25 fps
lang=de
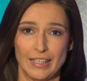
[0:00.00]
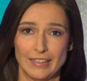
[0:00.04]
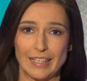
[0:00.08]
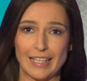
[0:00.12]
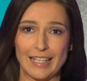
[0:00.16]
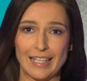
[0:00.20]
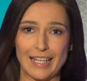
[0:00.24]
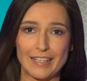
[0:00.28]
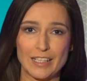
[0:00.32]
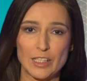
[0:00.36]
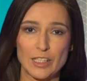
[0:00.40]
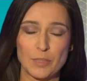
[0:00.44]

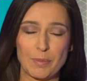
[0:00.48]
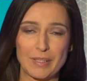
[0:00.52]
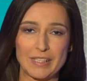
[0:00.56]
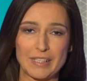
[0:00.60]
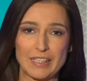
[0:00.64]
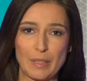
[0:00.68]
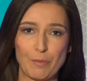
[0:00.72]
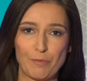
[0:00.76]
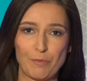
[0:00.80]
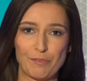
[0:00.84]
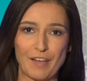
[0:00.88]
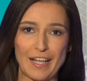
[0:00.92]
Der
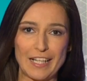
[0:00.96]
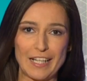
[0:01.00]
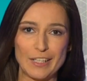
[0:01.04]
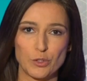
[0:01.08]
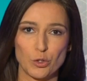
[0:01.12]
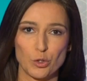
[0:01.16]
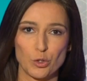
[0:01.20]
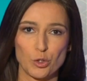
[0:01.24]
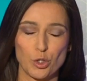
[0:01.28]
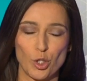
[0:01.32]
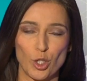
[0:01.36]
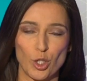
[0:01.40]
Landesbetrieb
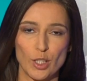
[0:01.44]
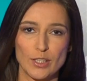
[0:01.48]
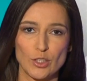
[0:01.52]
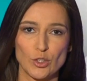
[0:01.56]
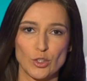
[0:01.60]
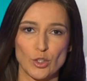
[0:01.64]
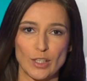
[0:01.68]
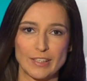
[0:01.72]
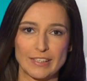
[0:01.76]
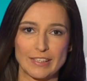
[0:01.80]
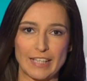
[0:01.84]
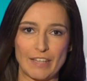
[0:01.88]
Wald und
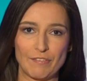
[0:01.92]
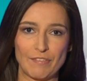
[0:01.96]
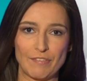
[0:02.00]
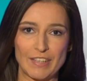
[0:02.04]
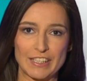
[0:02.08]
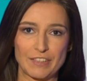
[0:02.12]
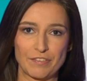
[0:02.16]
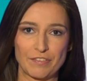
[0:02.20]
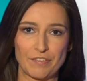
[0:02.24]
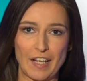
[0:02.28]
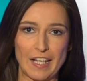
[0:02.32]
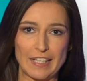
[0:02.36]
Holz
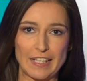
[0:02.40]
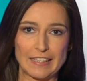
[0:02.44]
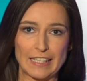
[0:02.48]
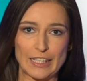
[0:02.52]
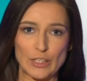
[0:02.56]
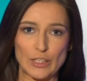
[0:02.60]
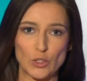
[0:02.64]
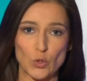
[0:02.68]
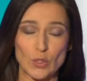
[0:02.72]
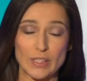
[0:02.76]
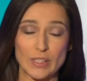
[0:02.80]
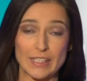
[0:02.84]
Nordrhein-Westfalen
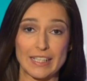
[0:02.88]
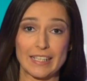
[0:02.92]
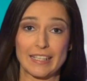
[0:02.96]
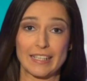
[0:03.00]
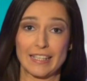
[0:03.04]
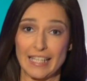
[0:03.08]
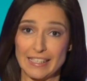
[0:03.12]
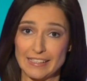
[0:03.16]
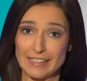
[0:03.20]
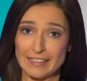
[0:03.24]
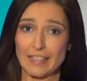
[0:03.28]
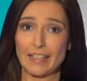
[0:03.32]
hat uns
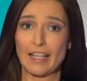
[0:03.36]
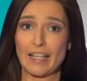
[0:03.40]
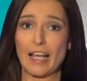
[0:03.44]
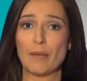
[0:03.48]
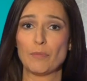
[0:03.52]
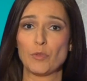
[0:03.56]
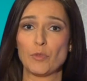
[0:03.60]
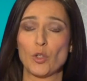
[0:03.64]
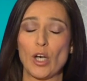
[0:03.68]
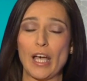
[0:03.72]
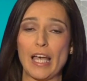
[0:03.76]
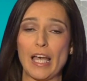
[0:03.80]
gestern
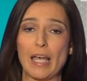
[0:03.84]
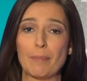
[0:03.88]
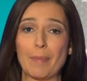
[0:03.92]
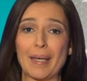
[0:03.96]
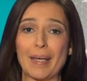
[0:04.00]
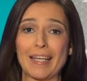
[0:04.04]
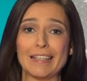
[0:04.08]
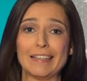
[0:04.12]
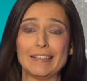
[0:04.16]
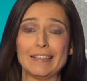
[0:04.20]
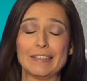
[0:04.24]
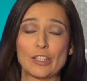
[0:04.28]
Abend noch
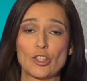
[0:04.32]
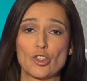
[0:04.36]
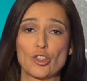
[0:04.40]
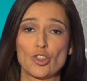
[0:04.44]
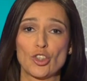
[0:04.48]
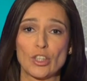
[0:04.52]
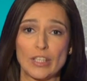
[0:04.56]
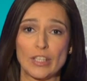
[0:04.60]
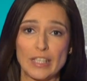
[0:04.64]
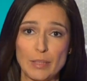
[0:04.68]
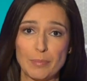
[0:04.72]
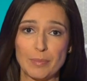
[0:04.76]
einmal
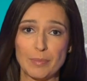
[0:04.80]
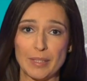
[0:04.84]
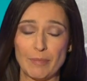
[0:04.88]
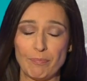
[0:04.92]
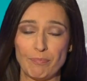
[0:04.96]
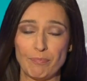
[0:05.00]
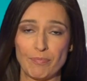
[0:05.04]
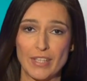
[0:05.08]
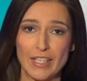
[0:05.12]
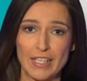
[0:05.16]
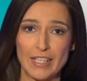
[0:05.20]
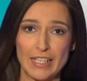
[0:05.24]

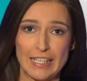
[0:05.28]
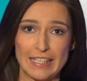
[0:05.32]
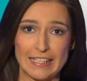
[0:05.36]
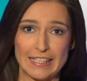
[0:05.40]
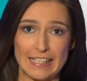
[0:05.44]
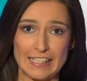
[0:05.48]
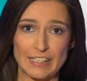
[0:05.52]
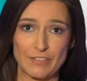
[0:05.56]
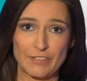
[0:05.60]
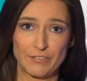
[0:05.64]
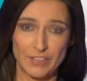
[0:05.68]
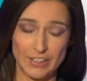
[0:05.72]
geschrieben,
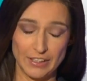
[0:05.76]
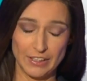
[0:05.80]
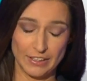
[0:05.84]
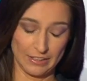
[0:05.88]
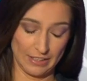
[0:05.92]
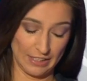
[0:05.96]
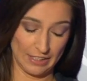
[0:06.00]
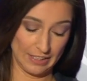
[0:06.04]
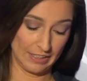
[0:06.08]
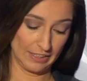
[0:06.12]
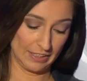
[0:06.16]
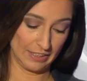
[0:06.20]
dass
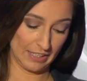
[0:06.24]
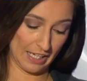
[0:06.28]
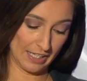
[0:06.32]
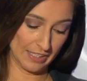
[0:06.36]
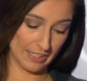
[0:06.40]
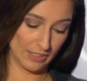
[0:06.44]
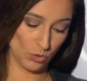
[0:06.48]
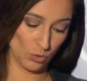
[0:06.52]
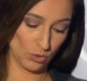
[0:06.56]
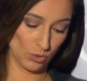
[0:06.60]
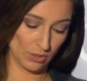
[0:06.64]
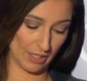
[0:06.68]
wirklich
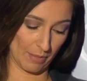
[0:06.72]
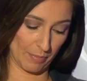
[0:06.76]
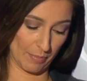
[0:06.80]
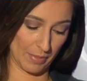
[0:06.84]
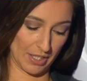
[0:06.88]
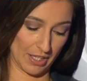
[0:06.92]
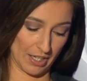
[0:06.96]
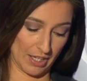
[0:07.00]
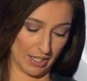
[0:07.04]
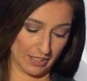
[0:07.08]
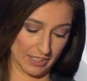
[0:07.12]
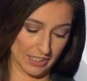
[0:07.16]
kein
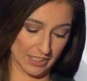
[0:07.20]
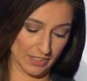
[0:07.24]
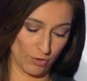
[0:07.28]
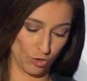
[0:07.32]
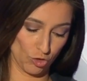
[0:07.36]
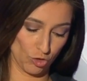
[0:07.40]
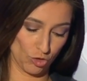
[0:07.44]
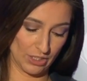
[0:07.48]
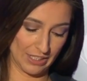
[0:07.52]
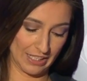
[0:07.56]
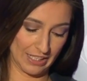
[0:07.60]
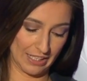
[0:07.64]
Zusammenhang
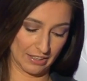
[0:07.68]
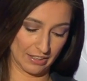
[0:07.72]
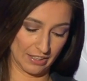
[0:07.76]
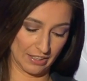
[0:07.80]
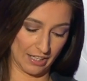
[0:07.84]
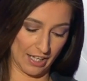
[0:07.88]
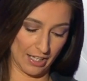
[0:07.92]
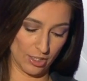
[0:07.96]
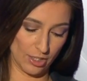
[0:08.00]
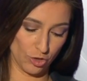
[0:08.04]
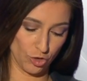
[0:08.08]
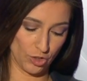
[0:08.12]
zwischen den
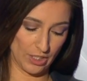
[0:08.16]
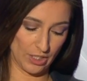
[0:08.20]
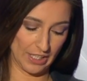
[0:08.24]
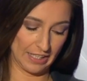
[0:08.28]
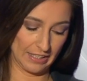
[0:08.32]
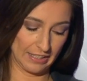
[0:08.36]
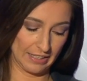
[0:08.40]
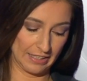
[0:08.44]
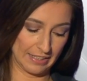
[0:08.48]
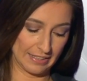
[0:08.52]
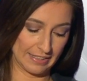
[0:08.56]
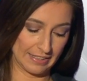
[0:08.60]

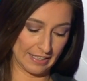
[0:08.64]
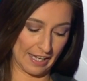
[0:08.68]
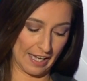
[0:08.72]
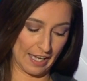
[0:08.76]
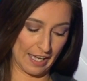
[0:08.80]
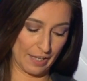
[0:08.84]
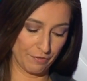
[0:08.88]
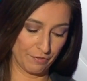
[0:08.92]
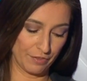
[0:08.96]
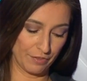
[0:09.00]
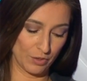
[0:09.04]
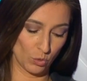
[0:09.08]
Kahlschlägen in der
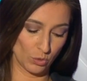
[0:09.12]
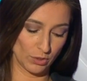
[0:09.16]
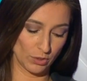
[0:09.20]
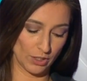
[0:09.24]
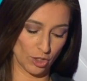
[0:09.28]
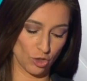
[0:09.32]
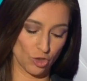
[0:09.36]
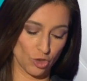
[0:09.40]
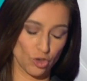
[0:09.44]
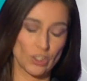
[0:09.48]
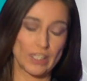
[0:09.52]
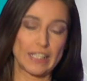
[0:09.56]
Eifel und
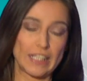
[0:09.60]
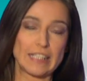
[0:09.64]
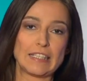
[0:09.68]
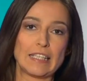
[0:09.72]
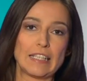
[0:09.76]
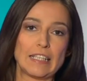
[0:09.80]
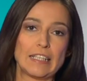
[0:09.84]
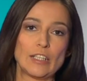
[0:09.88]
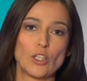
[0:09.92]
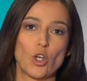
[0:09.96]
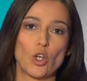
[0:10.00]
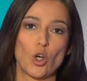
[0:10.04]
den
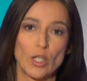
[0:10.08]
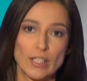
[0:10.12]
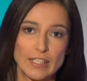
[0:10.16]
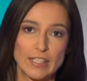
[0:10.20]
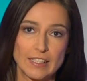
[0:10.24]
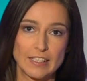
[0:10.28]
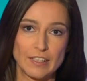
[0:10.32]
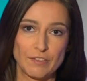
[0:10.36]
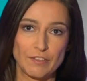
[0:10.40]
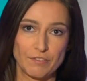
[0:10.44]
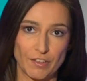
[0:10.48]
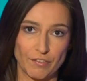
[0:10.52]
strittigen
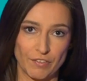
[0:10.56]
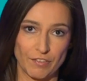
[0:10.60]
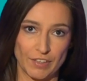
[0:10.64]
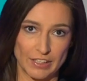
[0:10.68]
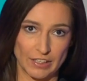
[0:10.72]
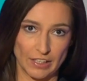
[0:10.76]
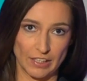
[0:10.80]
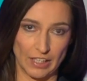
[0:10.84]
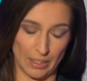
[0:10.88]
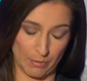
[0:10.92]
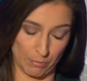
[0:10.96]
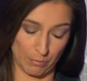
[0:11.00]

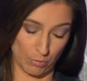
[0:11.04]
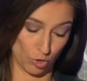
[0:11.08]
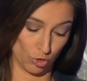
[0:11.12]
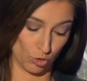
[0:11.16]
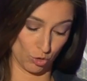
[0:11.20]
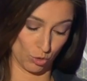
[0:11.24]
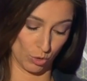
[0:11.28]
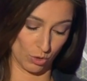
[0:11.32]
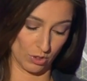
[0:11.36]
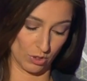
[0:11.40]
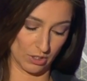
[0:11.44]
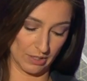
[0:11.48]
Holzlieferverträgen
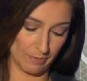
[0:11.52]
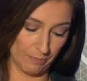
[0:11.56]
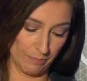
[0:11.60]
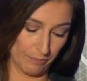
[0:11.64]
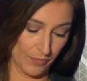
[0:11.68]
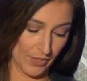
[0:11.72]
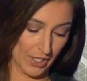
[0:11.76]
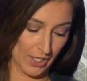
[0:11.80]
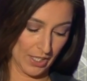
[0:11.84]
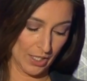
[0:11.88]
bestünde.